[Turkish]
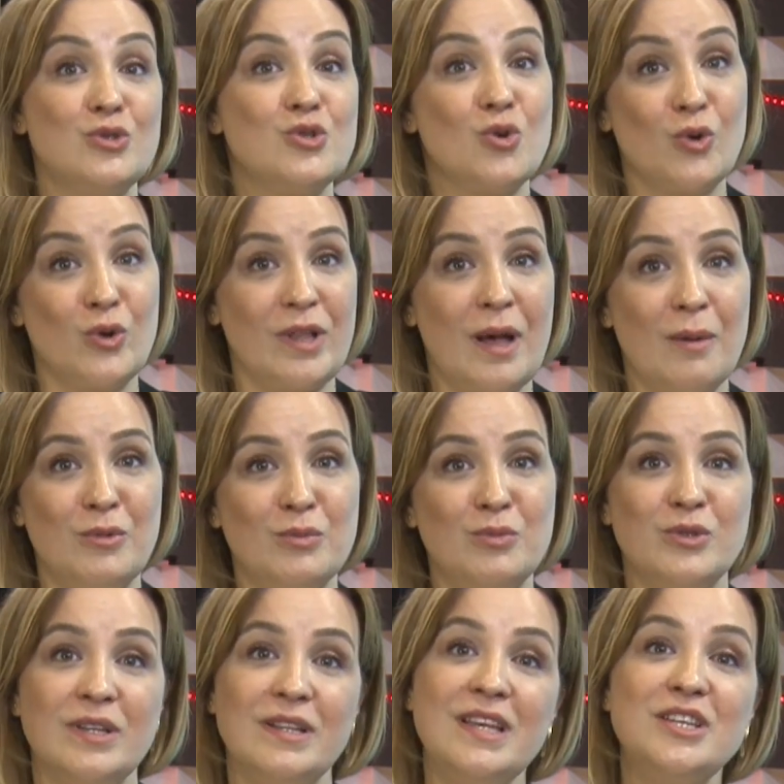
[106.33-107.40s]
çok önemli
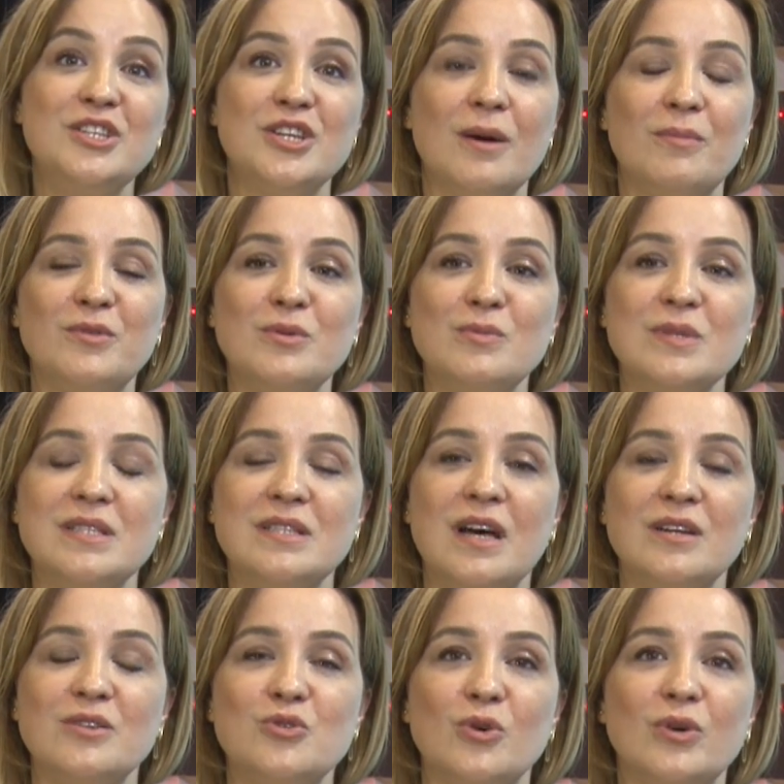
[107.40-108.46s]
burada. Ne iş
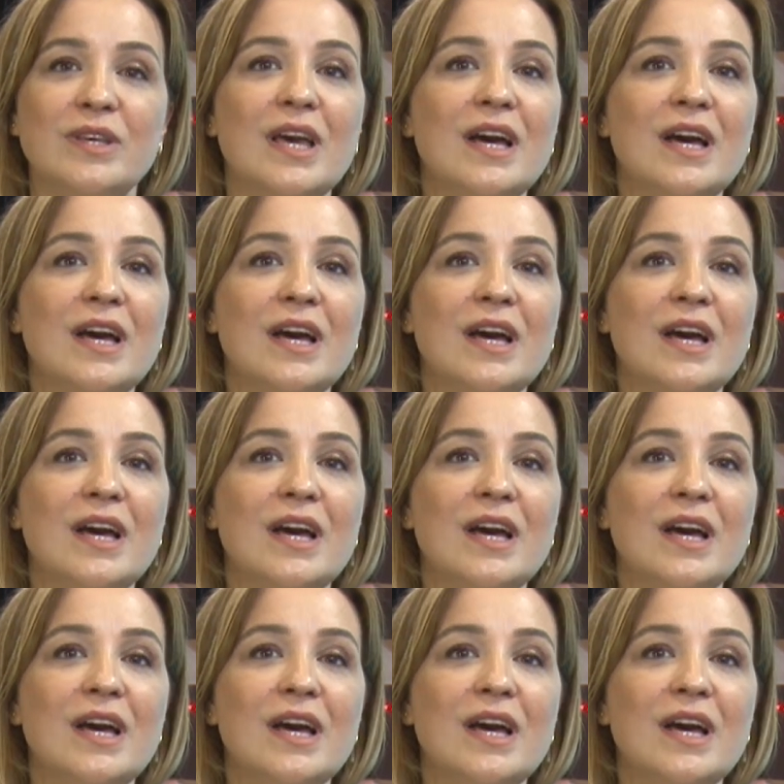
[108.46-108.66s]
yaptığımızdan çok.